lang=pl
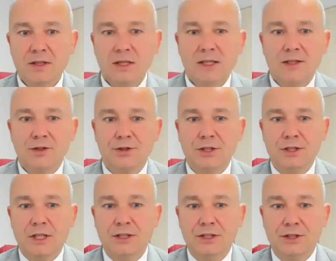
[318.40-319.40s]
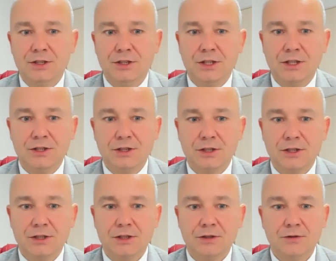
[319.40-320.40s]
redaktorze, na dzień dzisiejszy
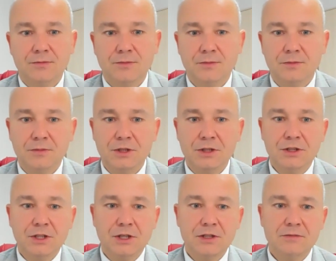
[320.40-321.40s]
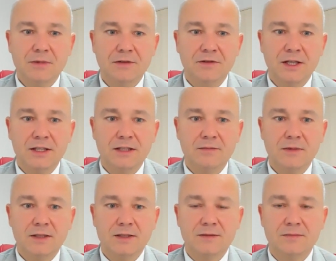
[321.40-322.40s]
nikt nie rozmawia na
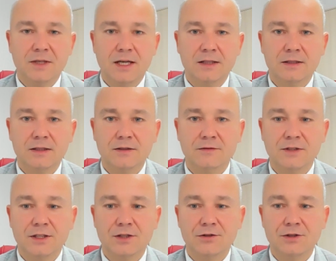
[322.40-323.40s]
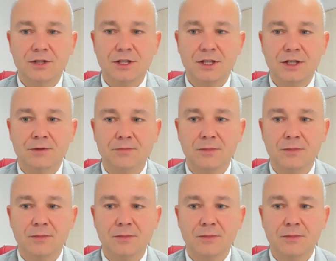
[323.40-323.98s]
temat zmian w zarządzie